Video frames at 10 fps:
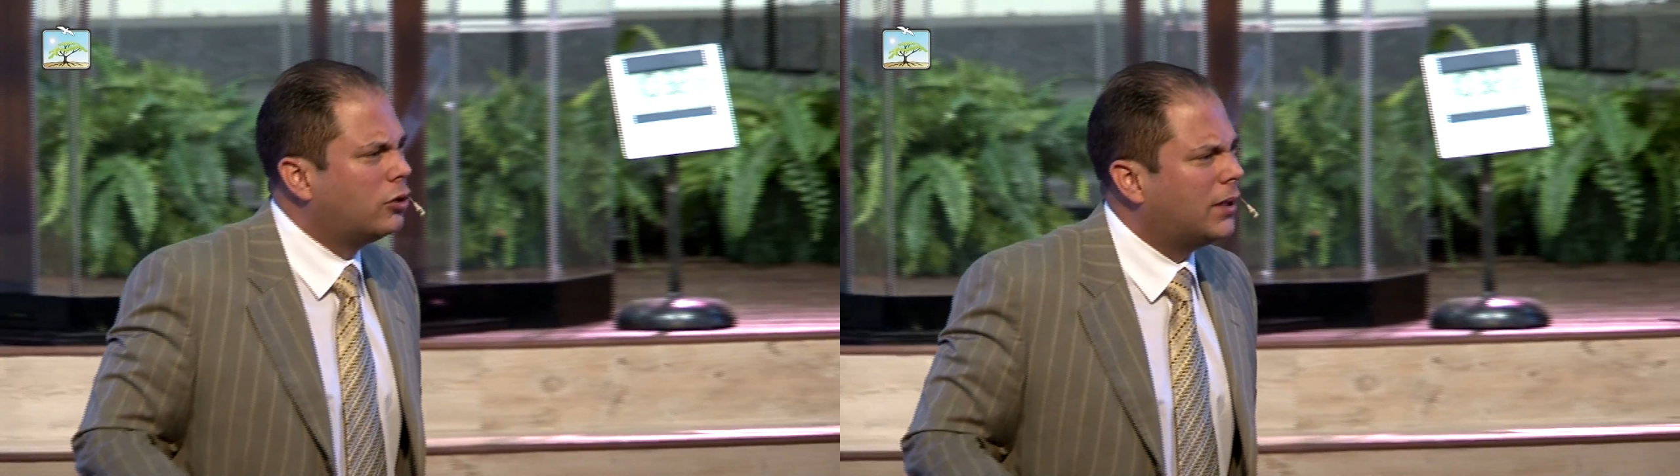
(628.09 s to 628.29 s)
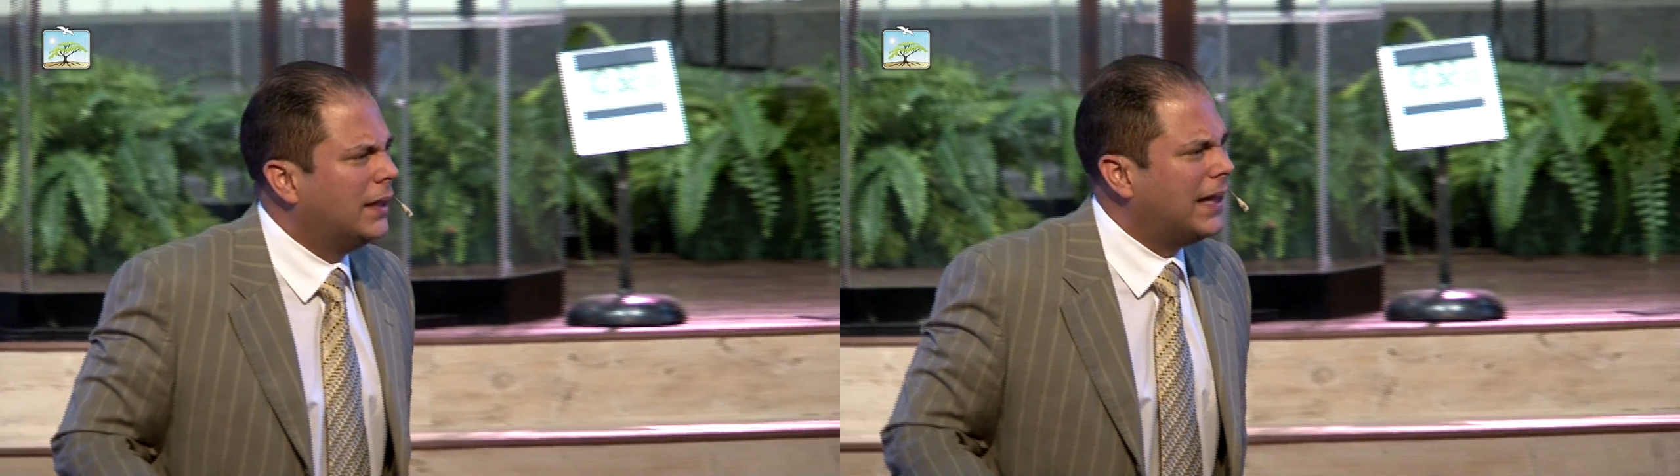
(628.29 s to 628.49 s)

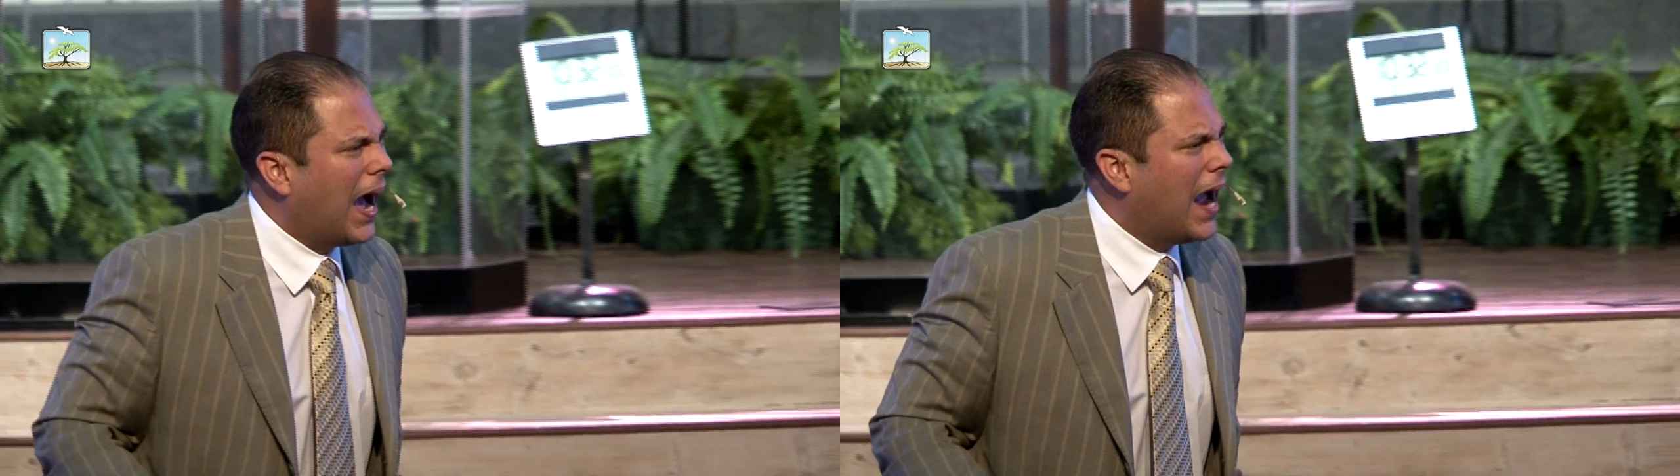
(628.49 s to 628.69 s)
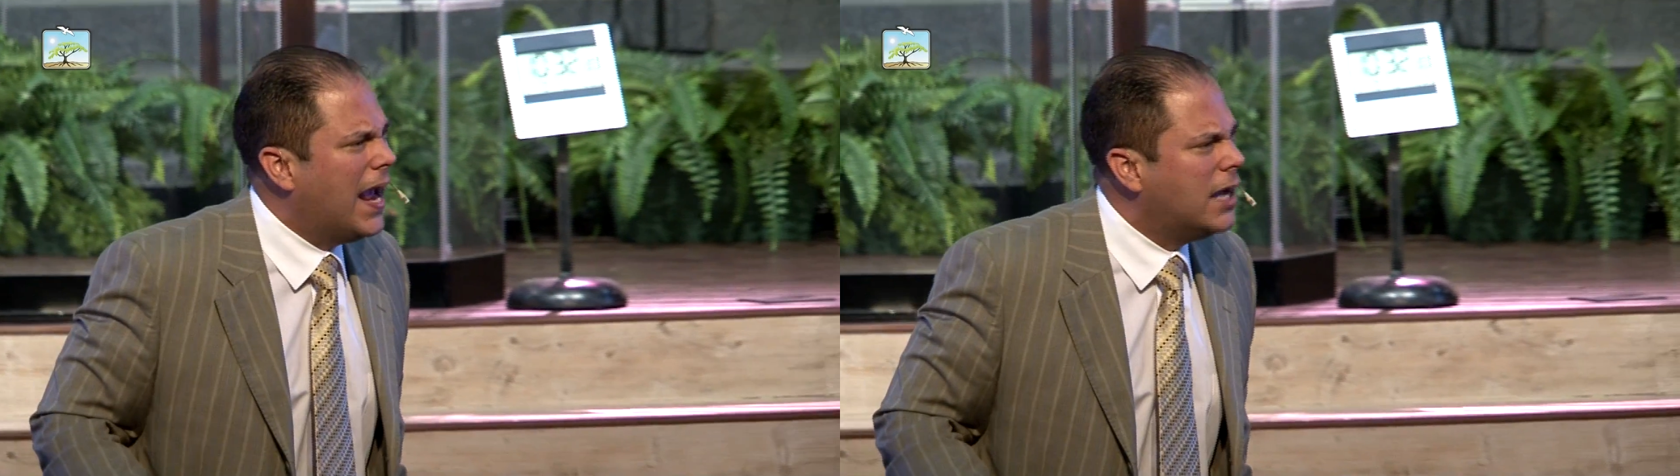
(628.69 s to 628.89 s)
usted
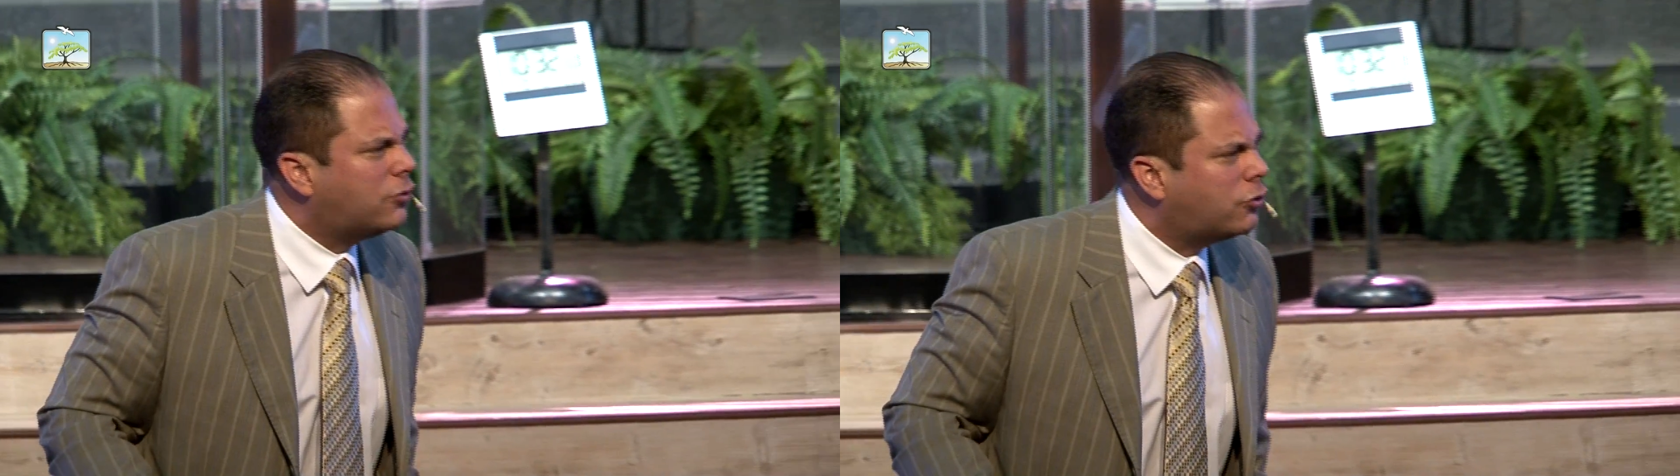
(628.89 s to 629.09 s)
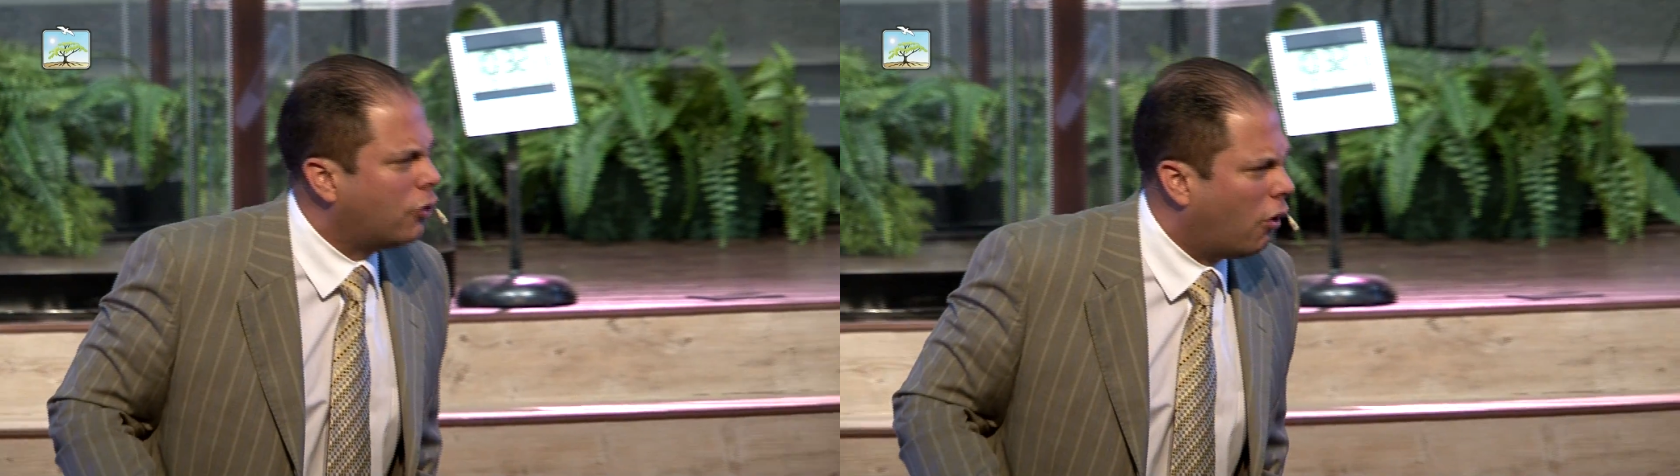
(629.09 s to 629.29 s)
ha
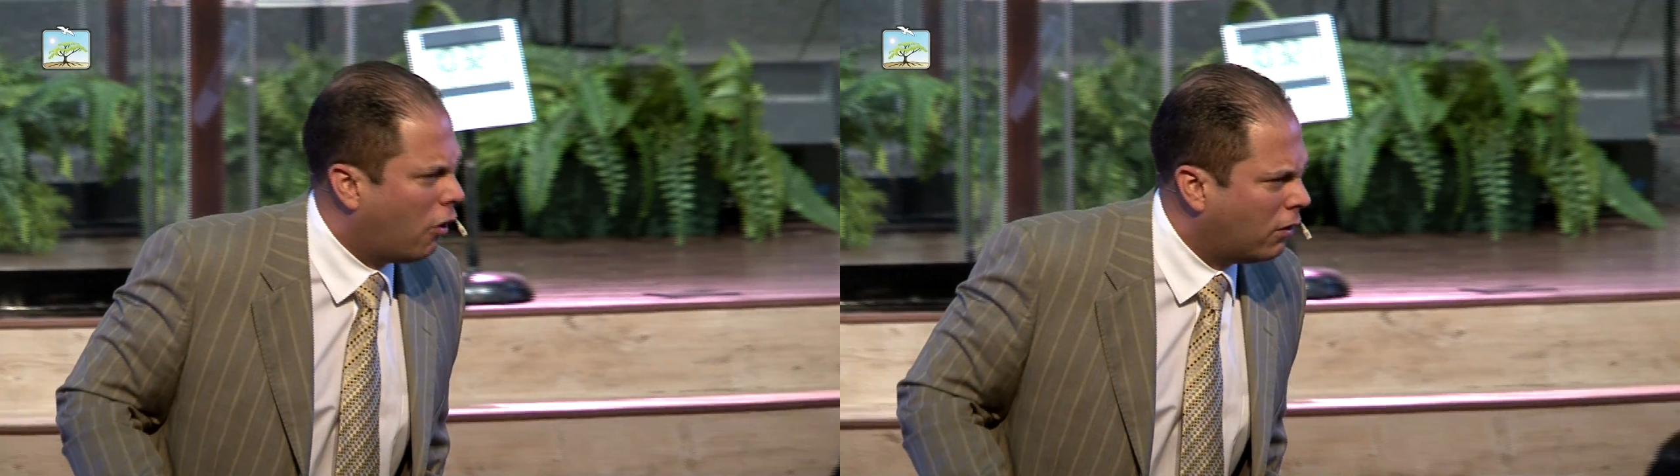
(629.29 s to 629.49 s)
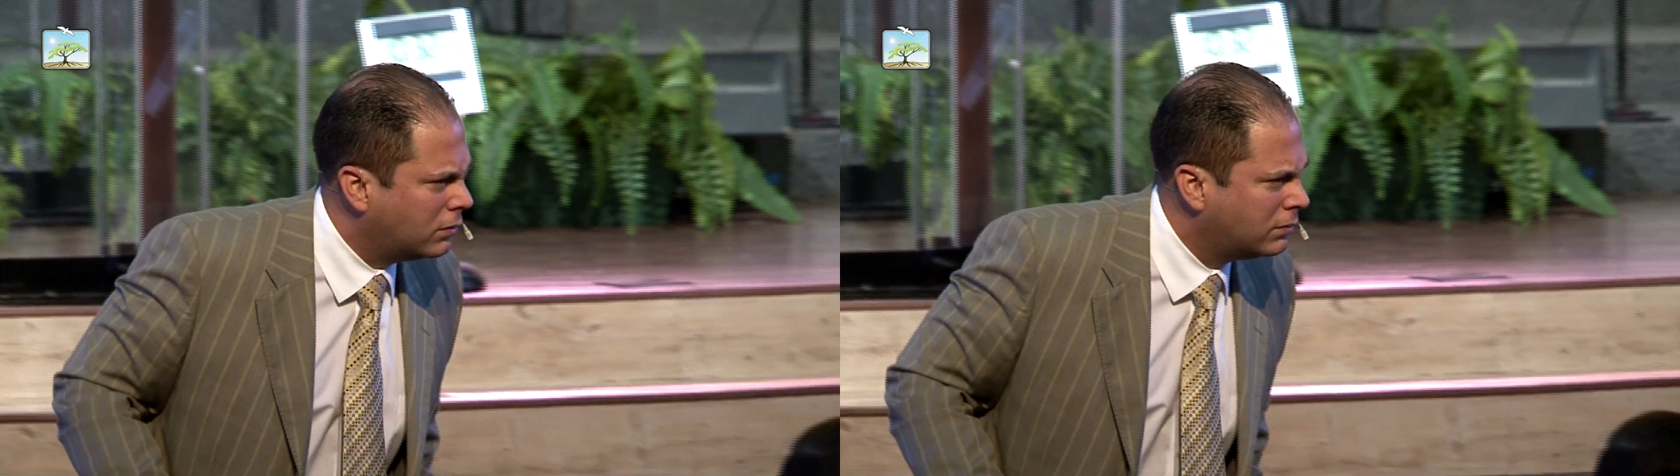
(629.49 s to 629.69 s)
hecho.